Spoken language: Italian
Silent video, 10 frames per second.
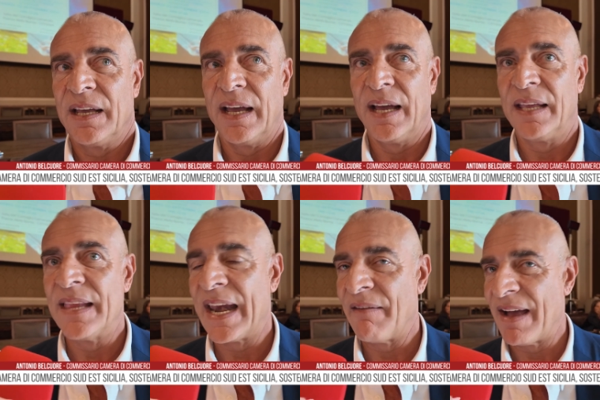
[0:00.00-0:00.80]
eh,
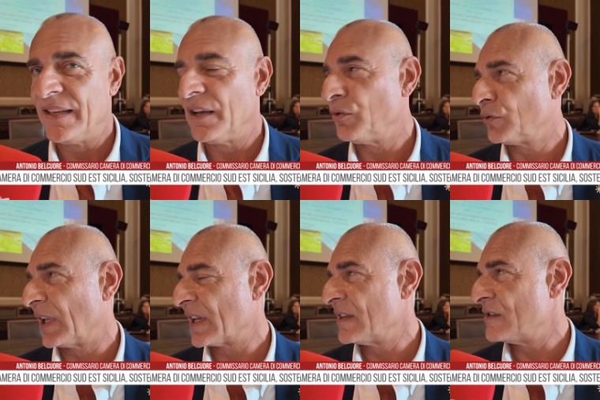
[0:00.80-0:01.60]
andare avanti
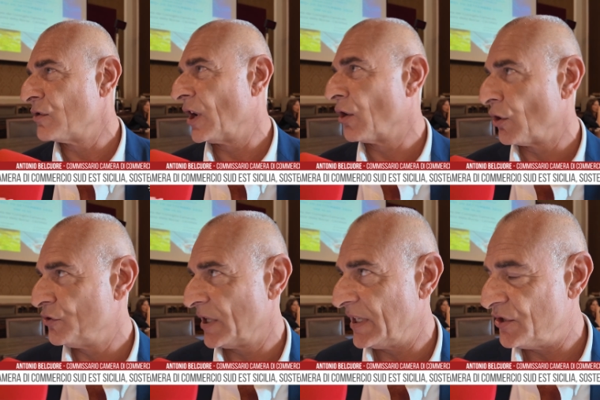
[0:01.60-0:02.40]
sulla transizione
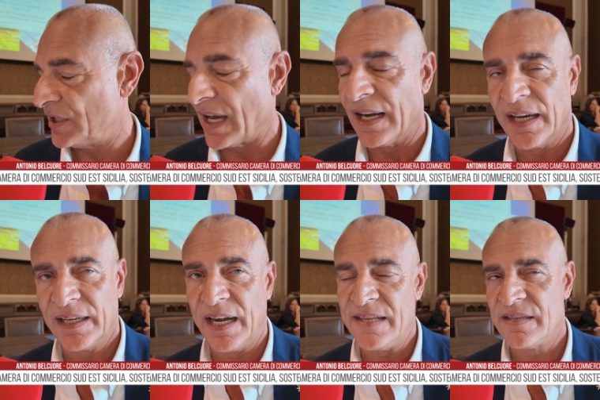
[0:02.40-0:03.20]
ecologica e digitale.
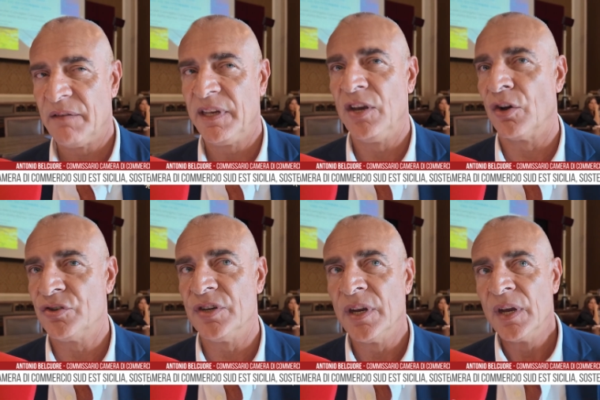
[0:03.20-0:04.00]
L'iniziativa di
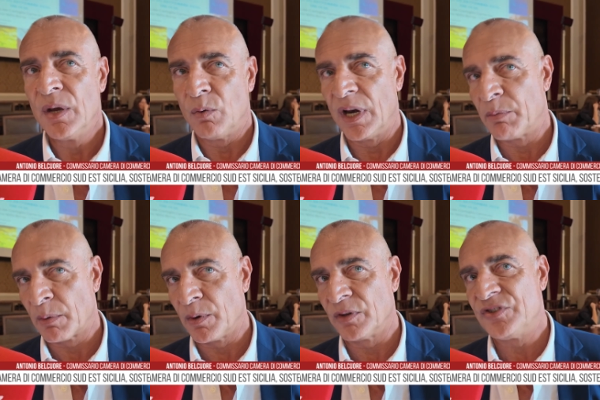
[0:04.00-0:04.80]
oggi vuole
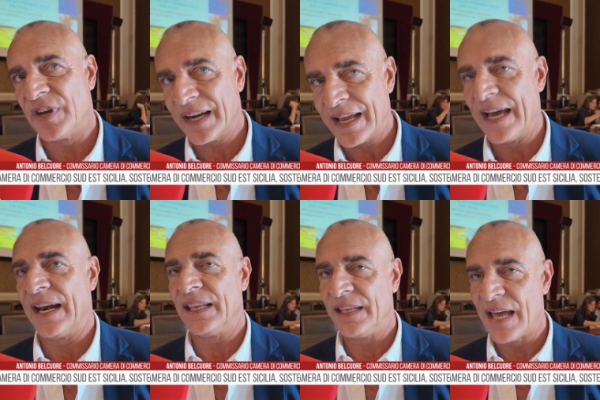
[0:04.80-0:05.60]
proprio
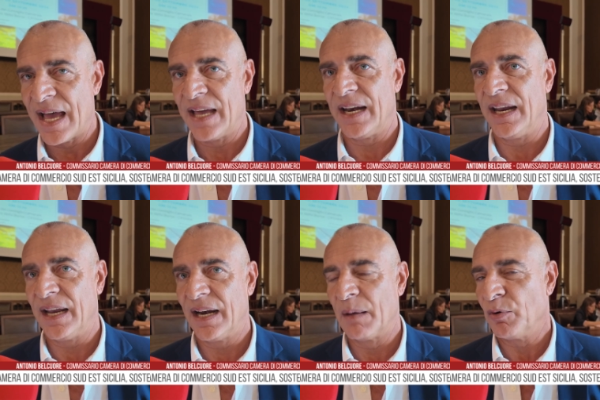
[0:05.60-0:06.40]
cercare di
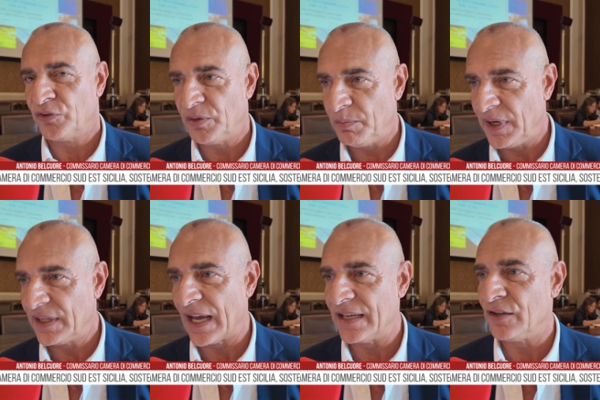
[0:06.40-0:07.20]
dare la
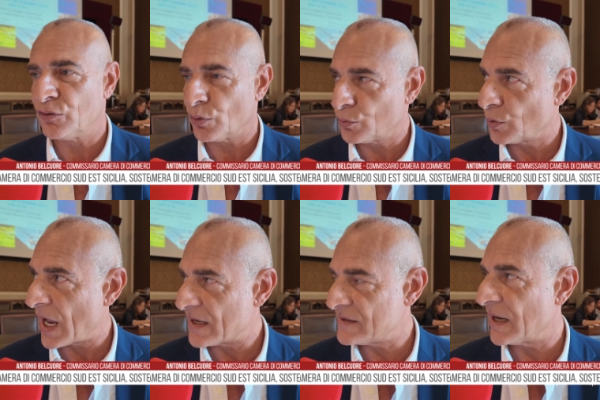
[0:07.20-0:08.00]
possibilità di
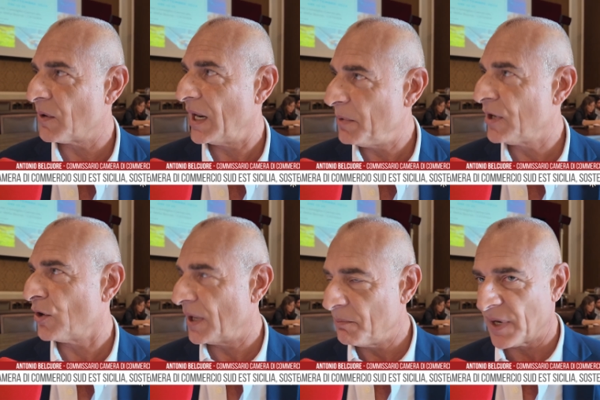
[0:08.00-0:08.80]
strutturarsi a quelle
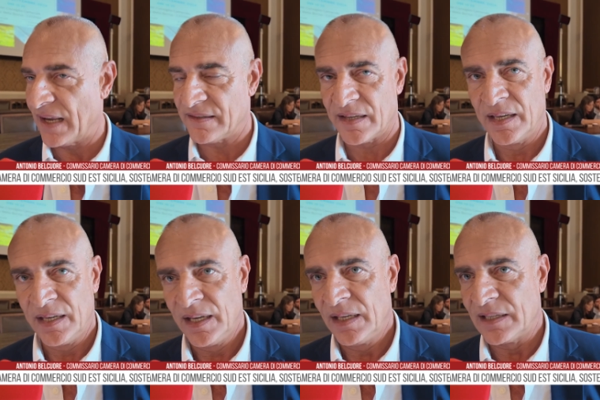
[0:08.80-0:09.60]
piccole
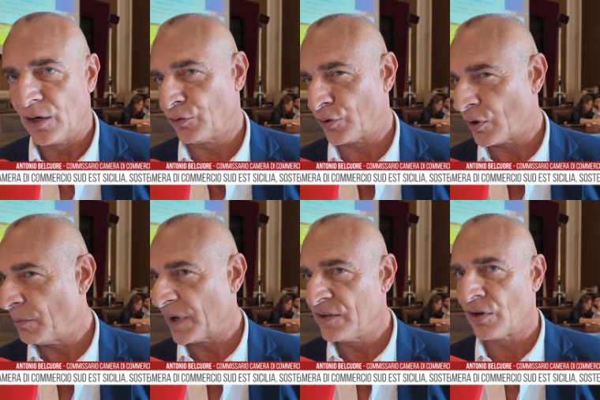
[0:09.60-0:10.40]
imprese del nostro
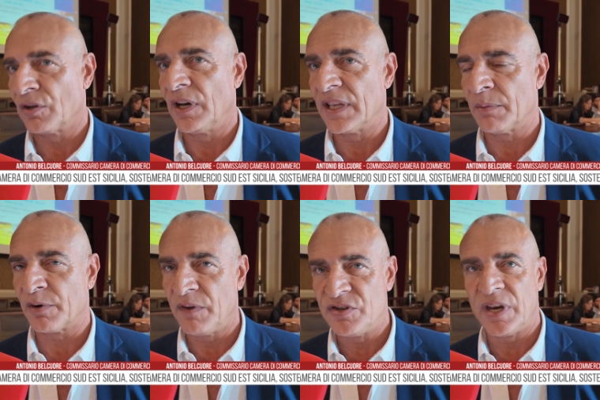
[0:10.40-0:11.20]
comprensorio delle tre
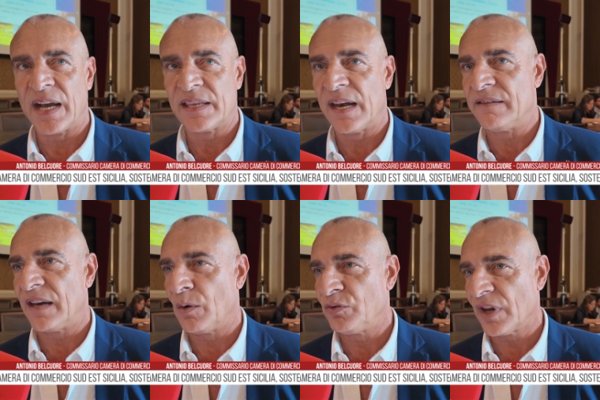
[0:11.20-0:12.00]
province di Catene,
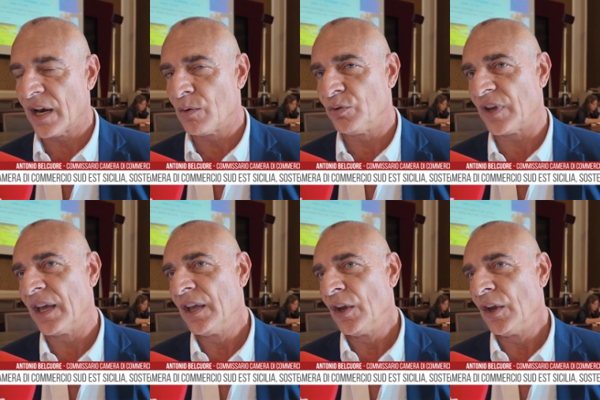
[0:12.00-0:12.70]
Siracusa e Ragusa